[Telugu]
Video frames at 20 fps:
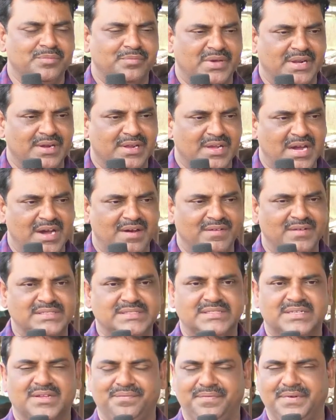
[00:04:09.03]
మనకు
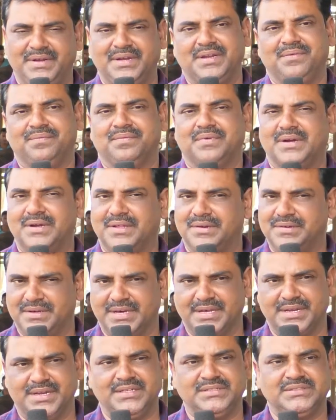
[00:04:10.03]
కావాల్సిన ఫీడ్ అండ్ ఫాడర్ను
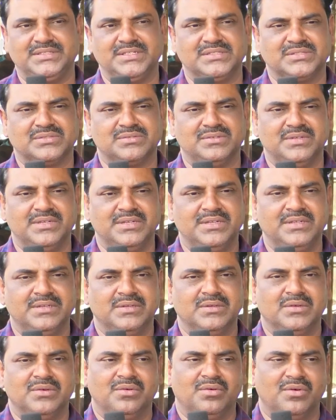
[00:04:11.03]
అరేంజ్ చేసుకొని
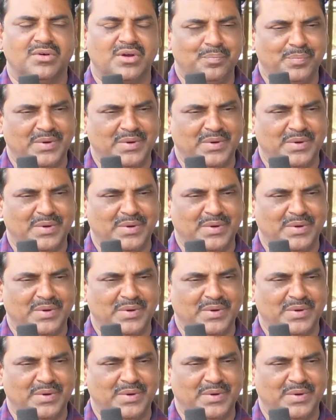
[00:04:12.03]
ఒక